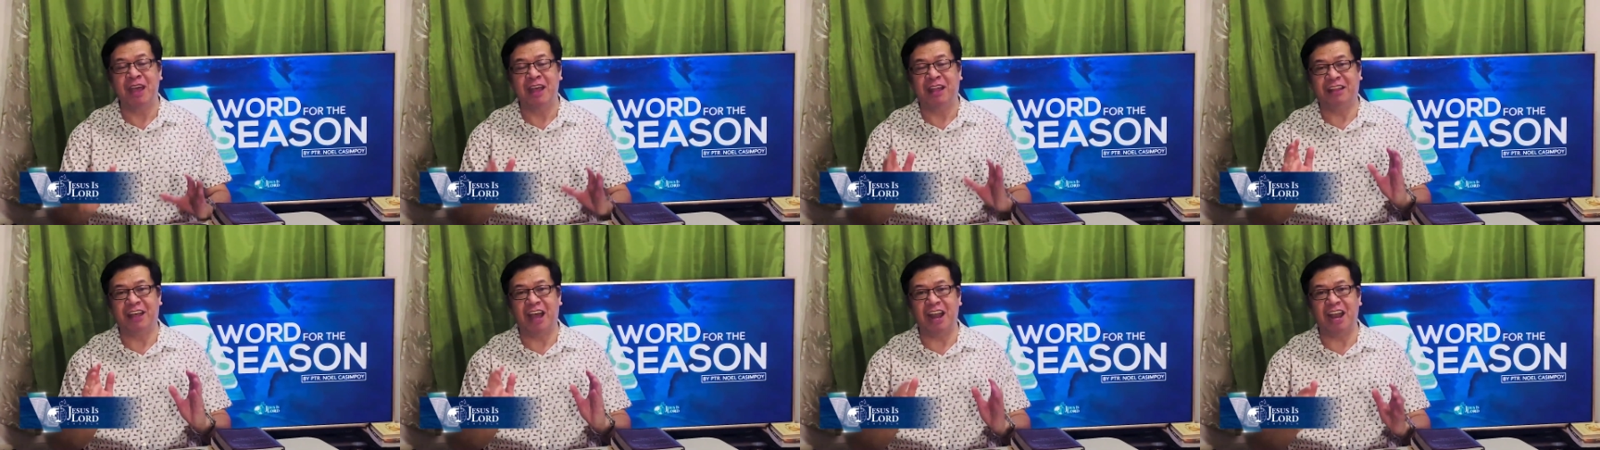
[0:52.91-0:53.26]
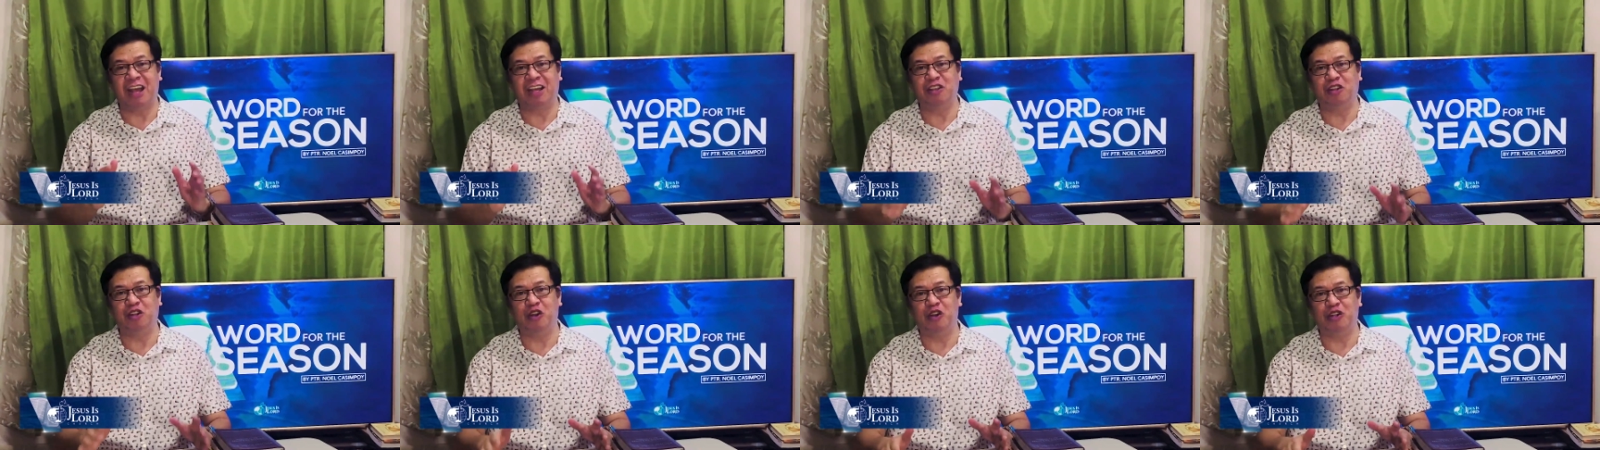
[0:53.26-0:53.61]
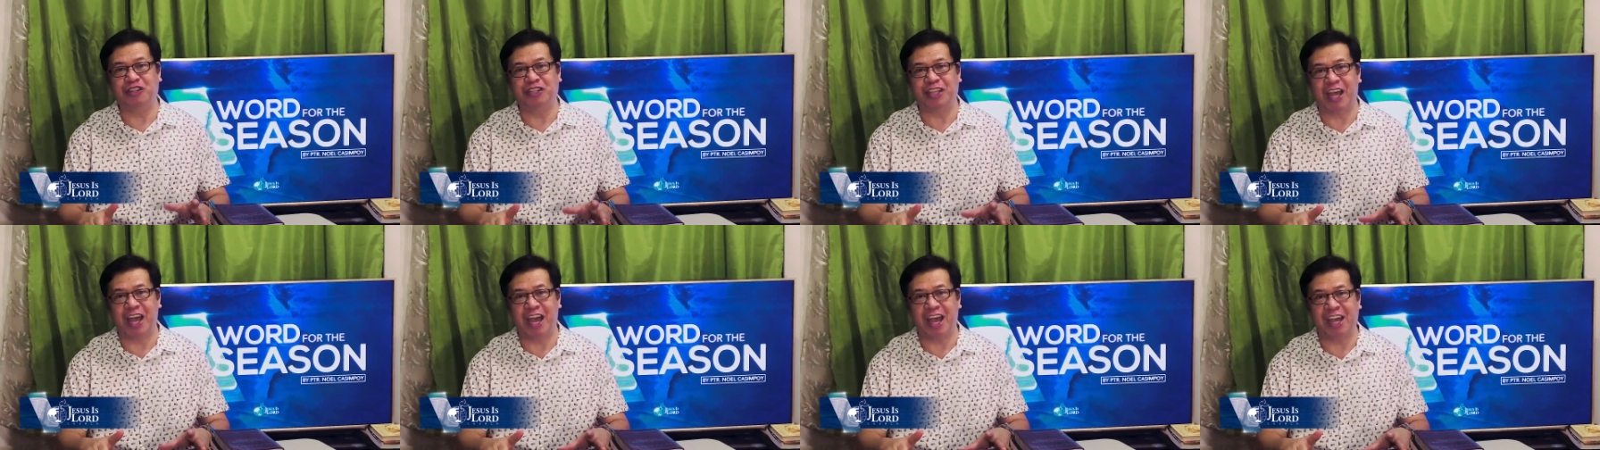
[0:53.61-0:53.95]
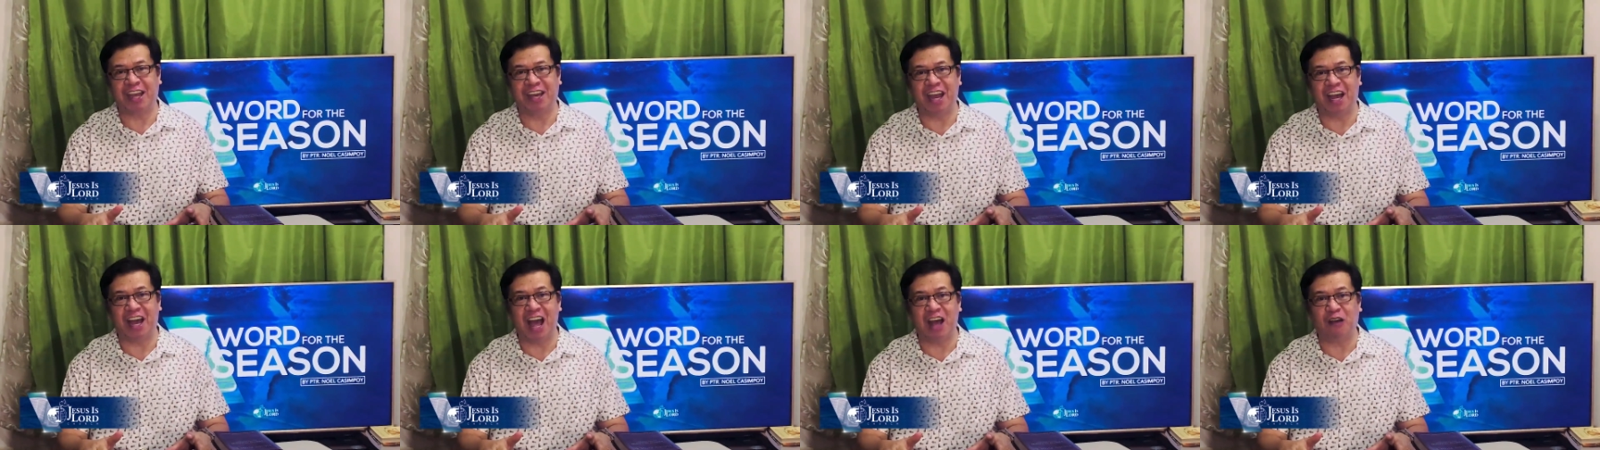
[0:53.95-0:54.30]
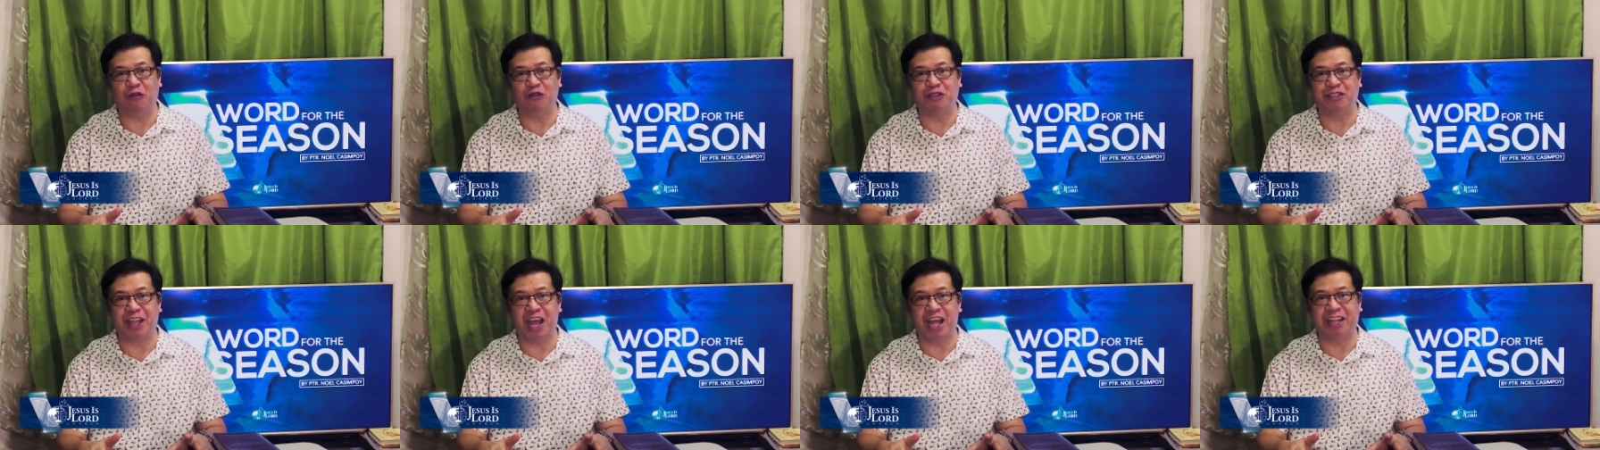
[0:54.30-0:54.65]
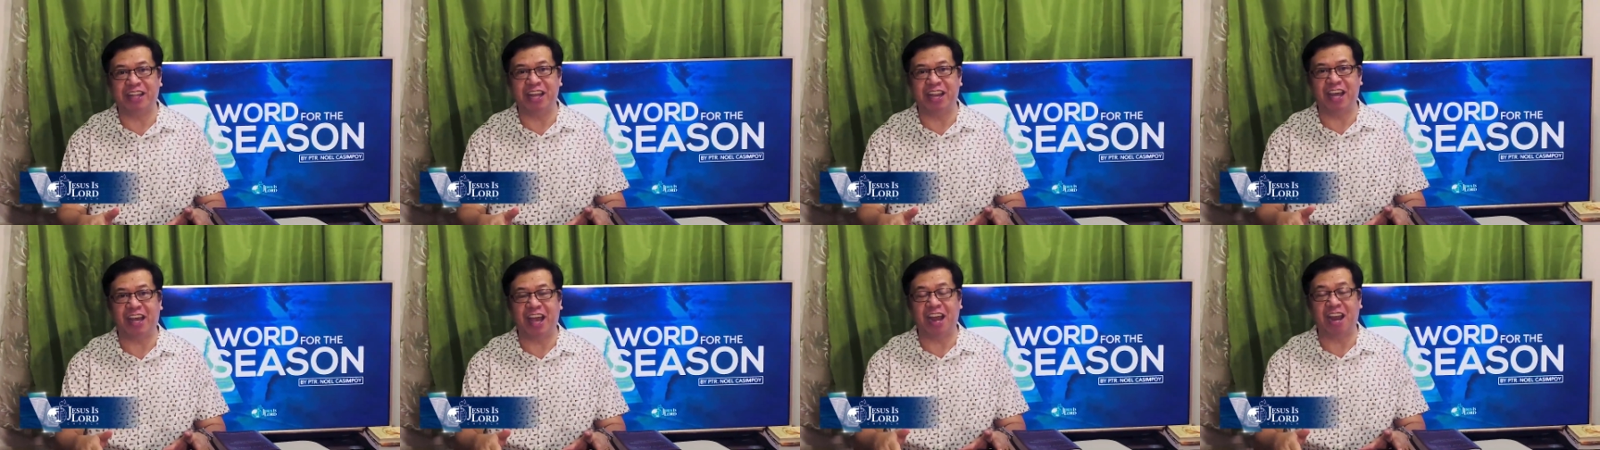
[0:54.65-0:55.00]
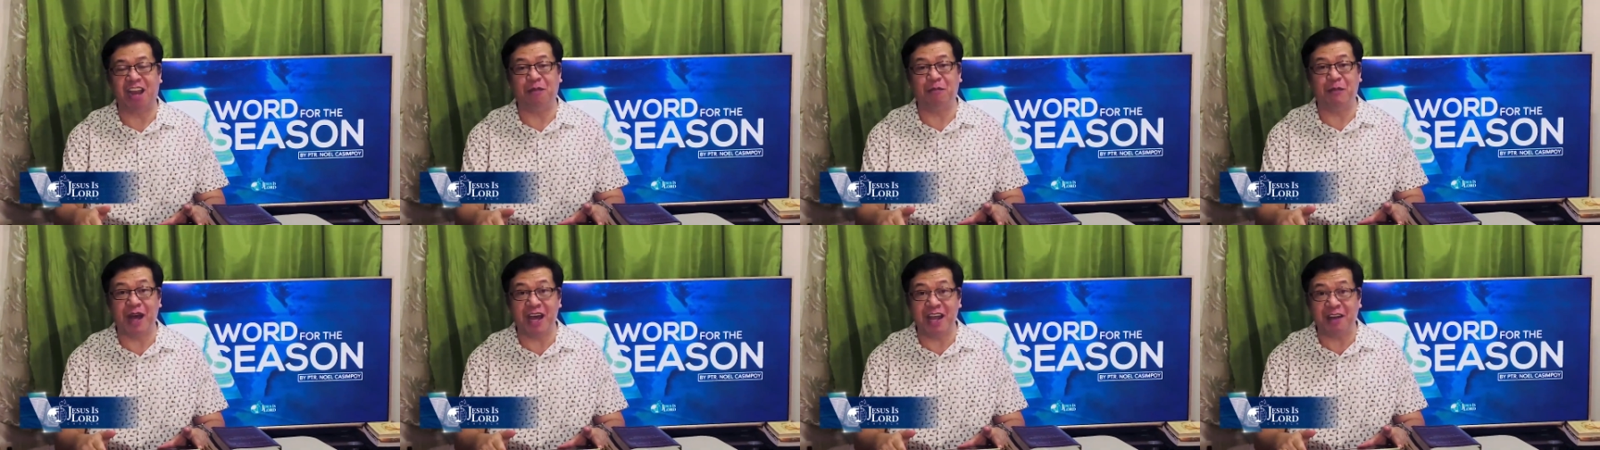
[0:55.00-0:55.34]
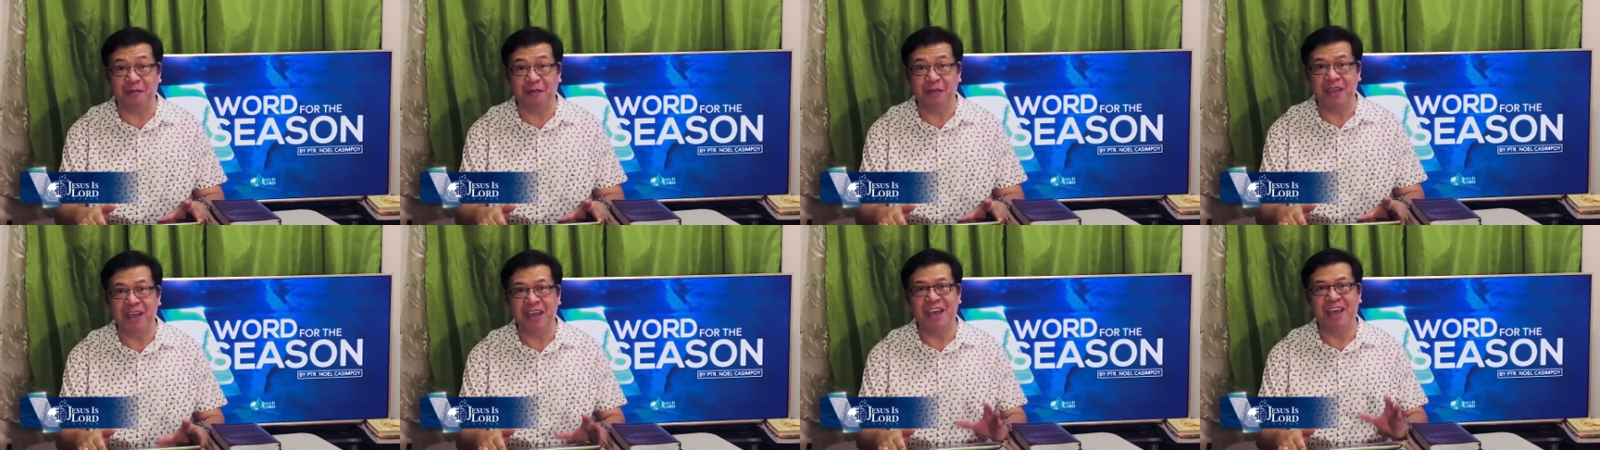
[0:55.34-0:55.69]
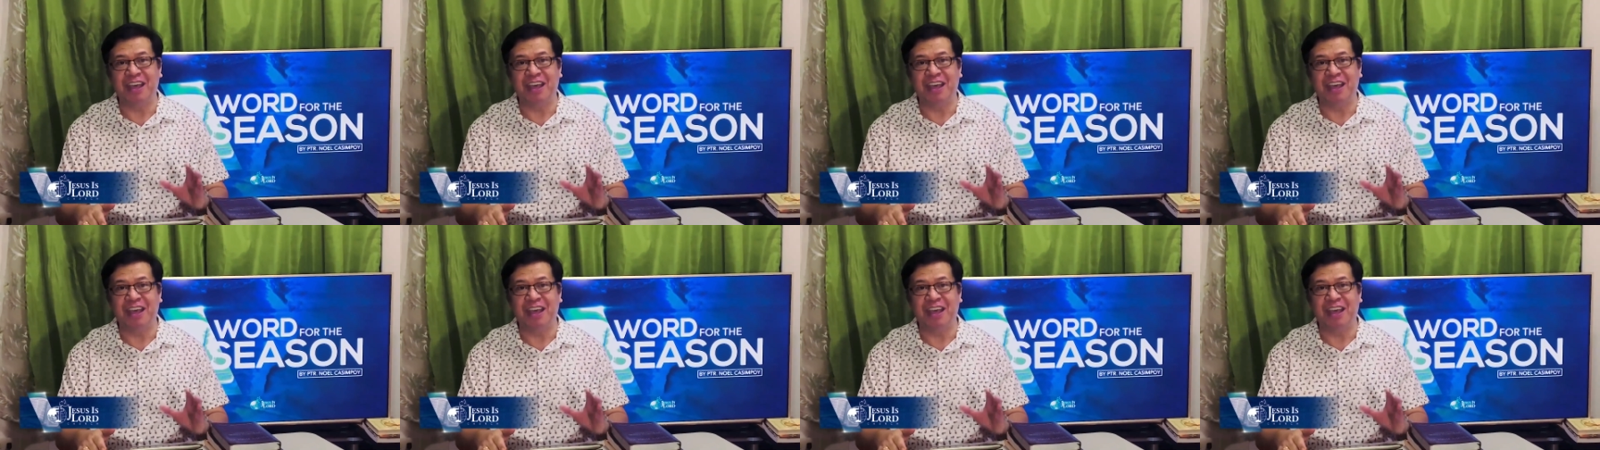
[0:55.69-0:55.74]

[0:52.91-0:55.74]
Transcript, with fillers: dahil ang Diyos ay nangako sa atin na kailanman